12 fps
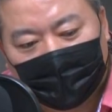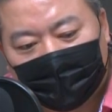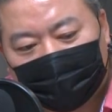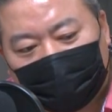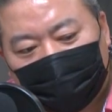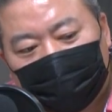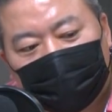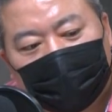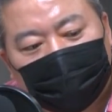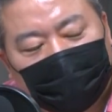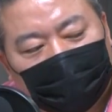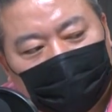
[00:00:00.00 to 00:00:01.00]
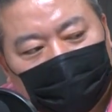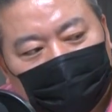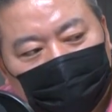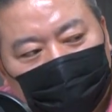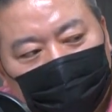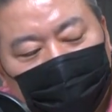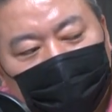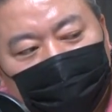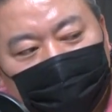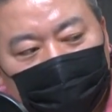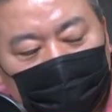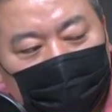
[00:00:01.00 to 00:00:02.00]
최종적인 판단은 국민의힘
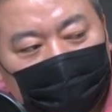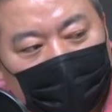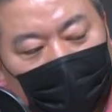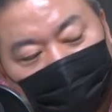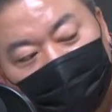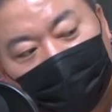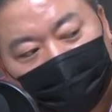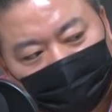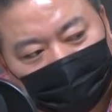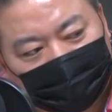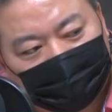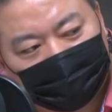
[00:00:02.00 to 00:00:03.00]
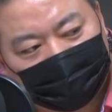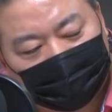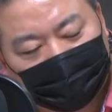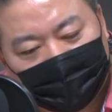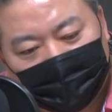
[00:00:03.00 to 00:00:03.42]
지도부에서 하면 되는 것이거든요.